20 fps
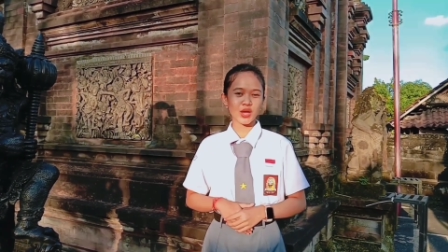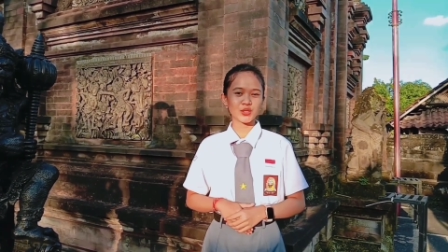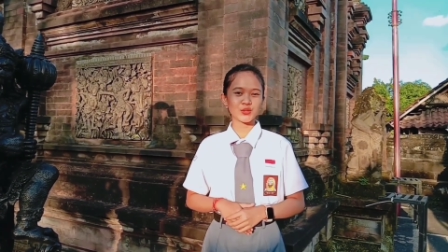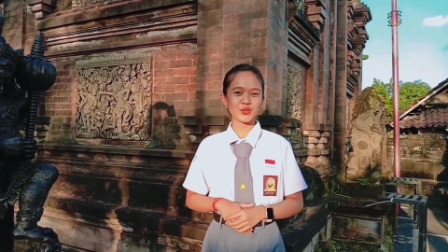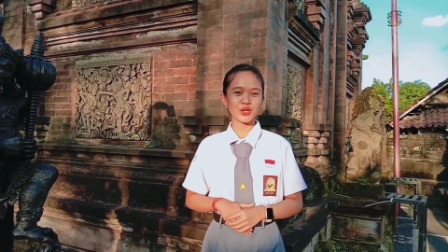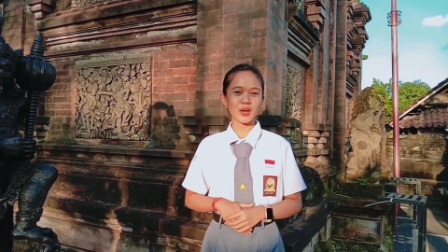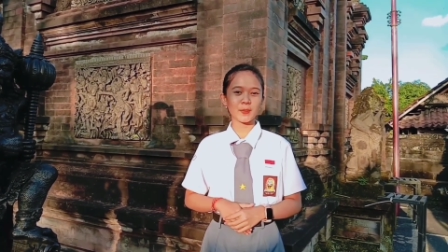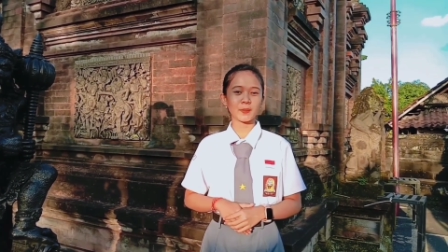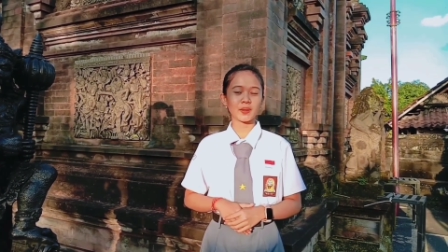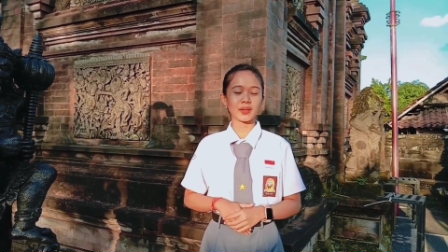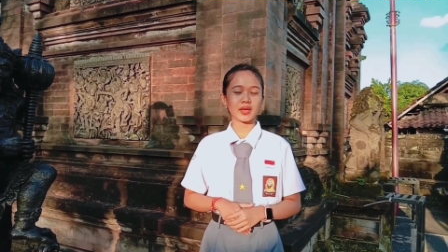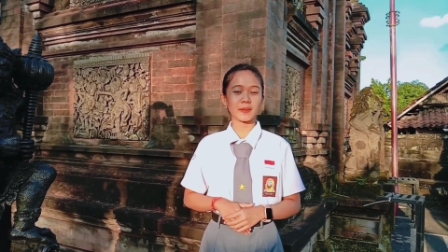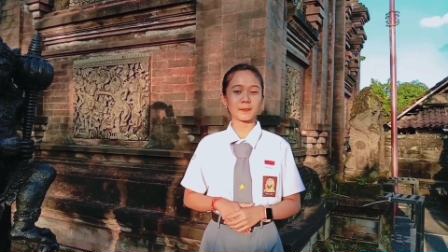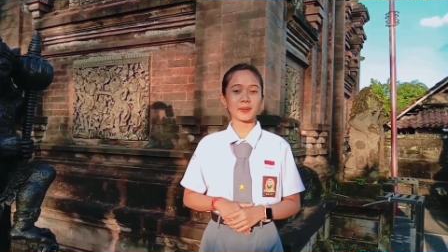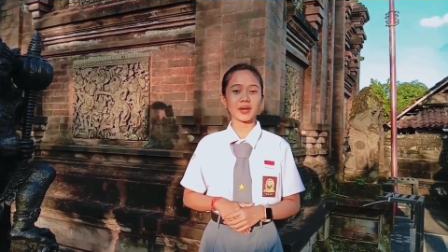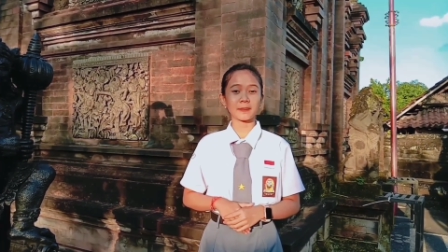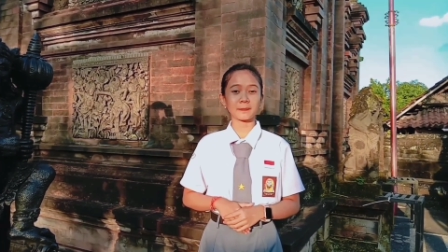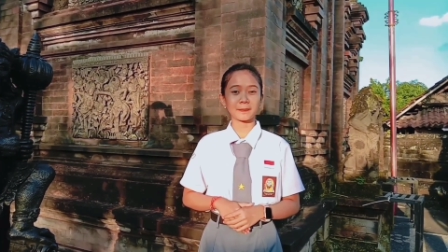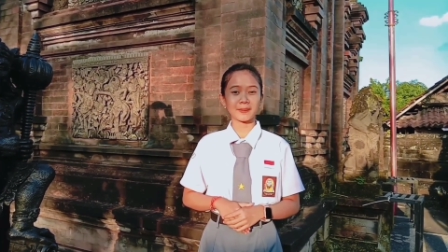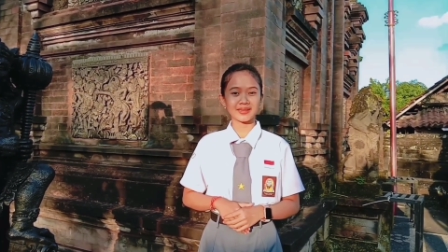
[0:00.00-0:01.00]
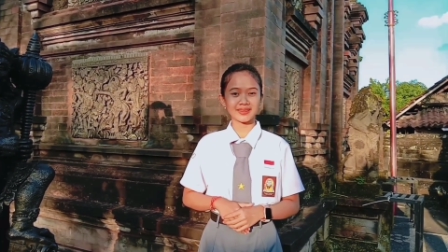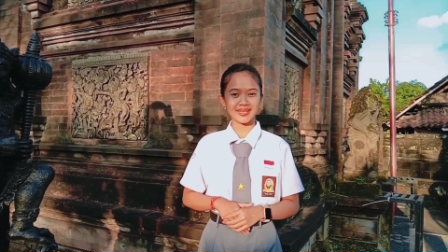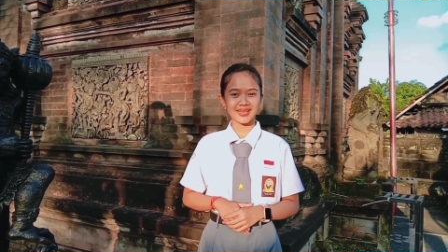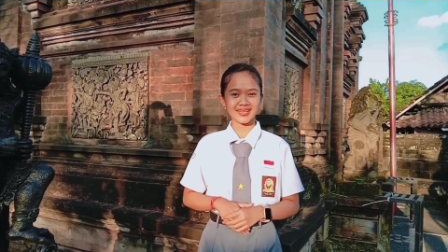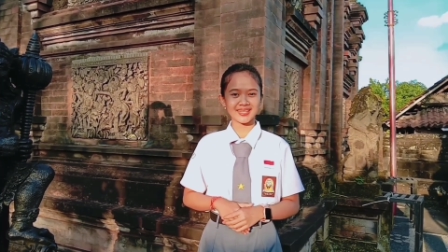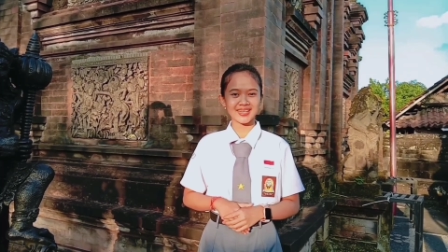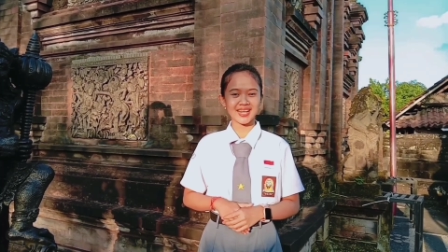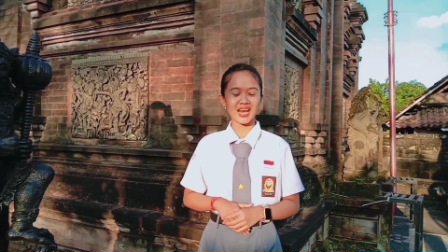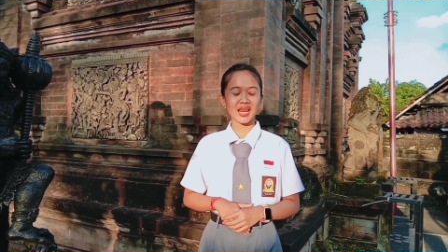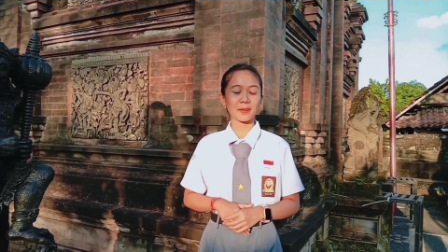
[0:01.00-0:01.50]
juga memiliki peran
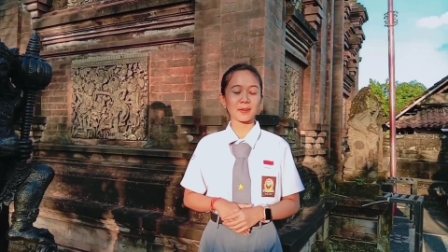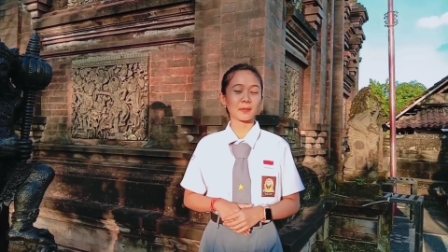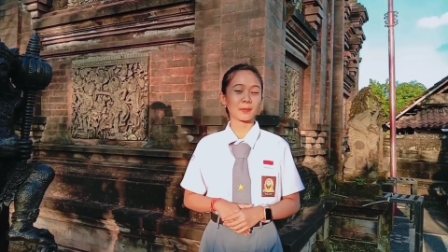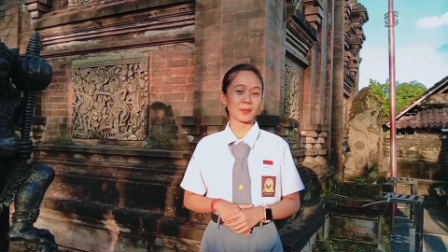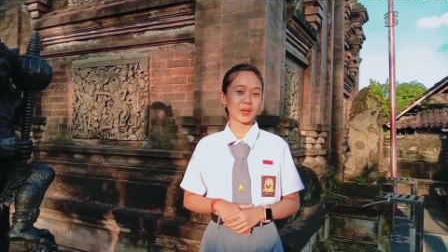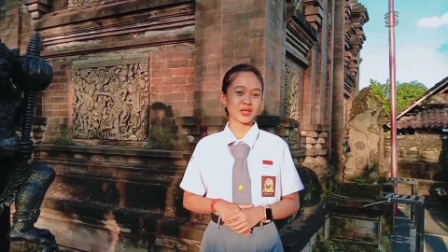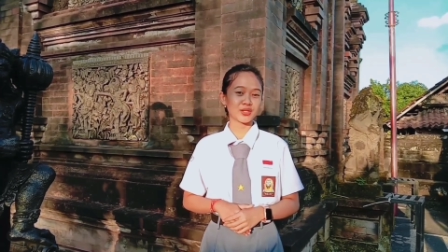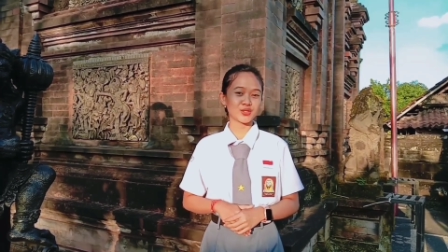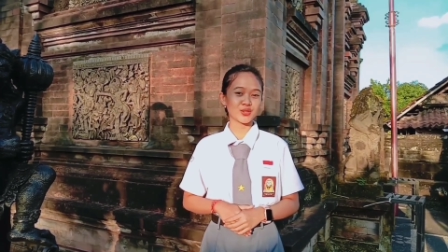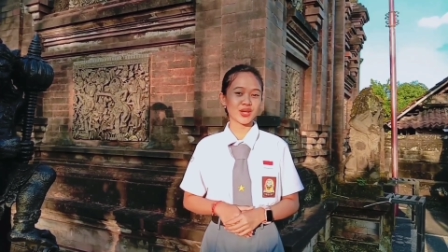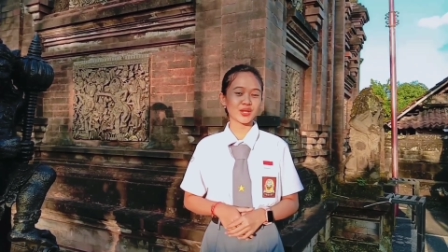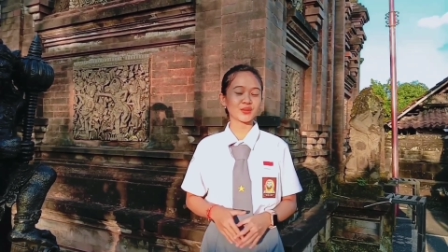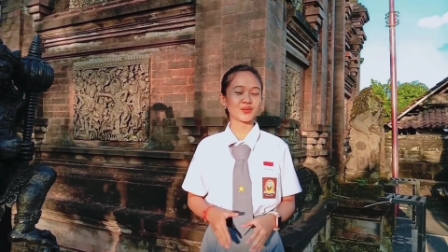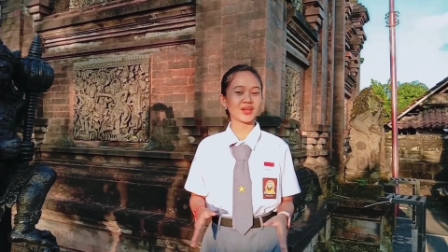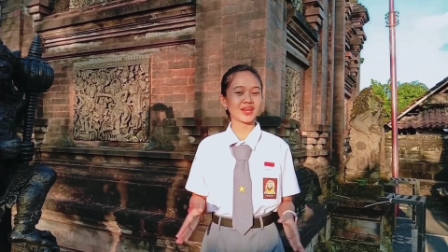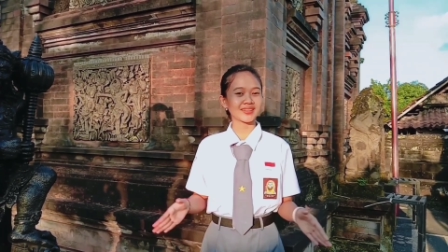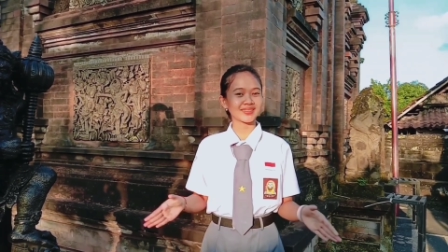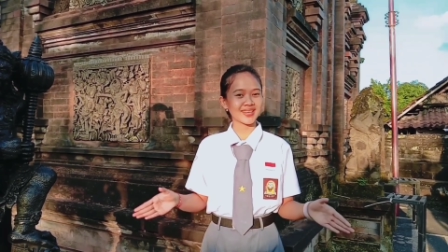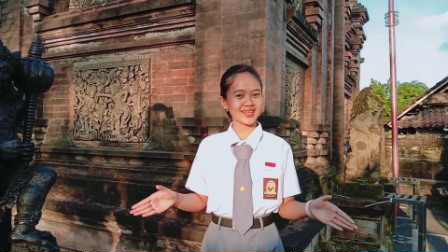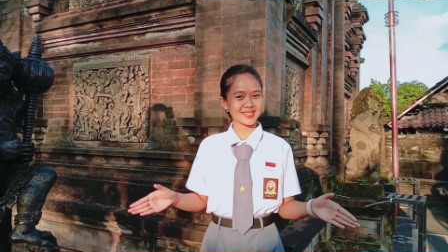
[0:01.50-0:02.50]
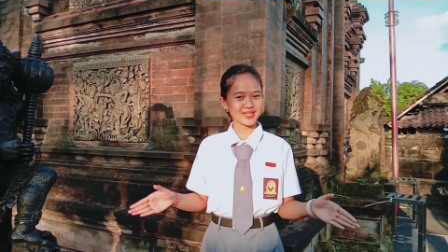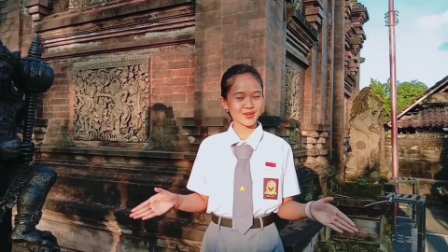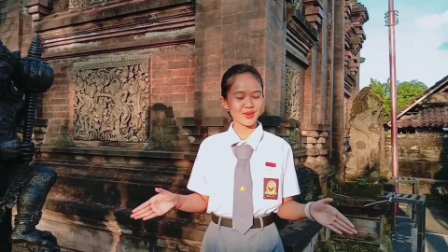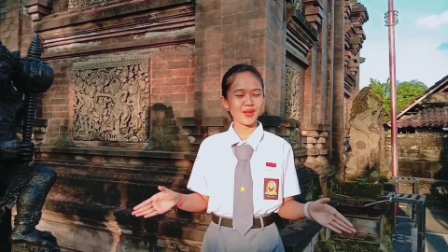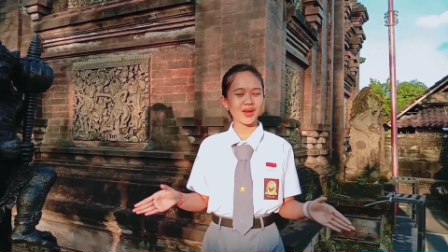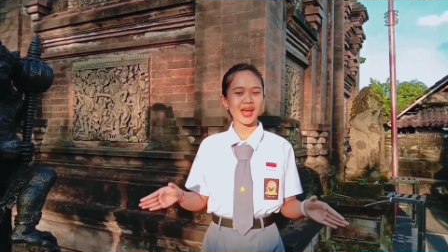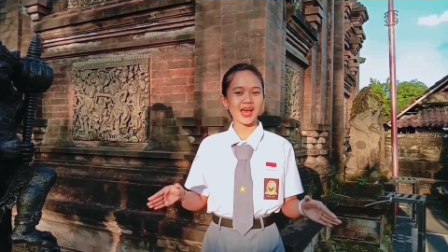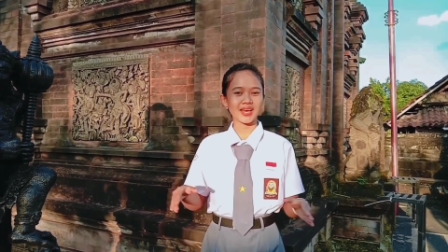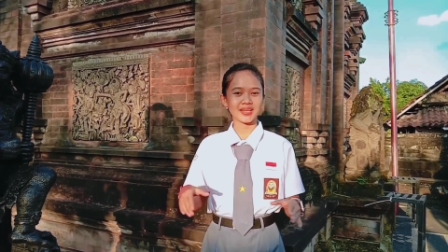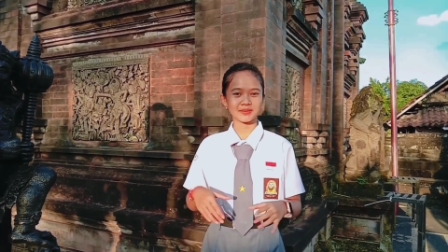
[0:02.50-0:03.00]
penting dalam kemajuan kualitas
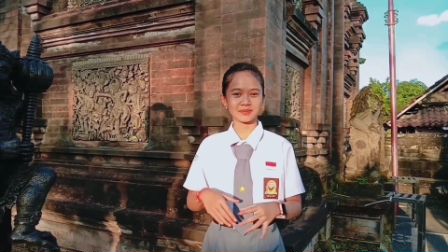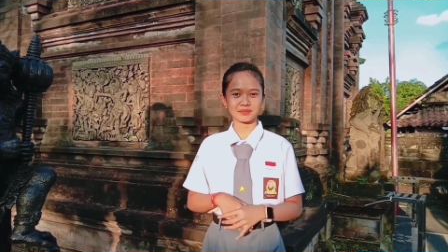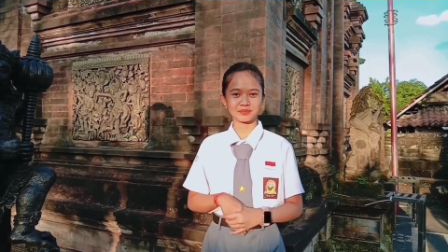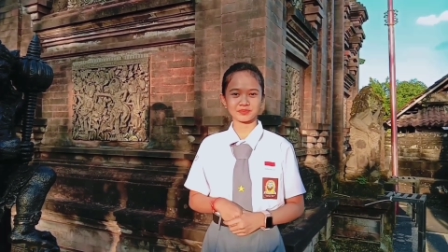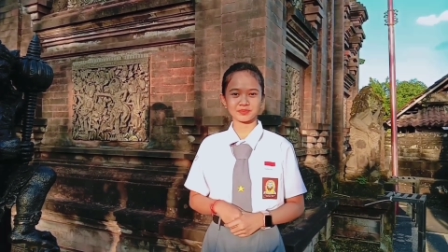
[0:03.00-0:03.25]
sekolah.